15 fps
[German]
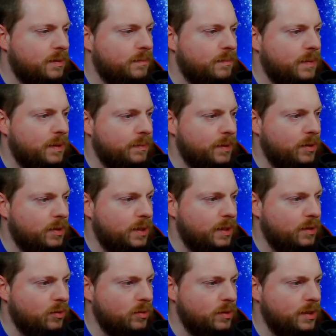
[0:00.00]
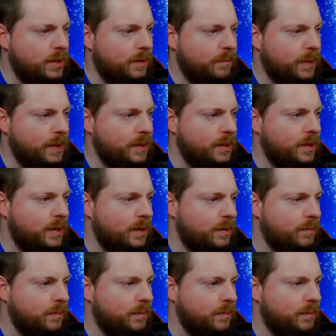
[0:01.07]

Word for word: Mach mir doch da einen roten Diamanten hin,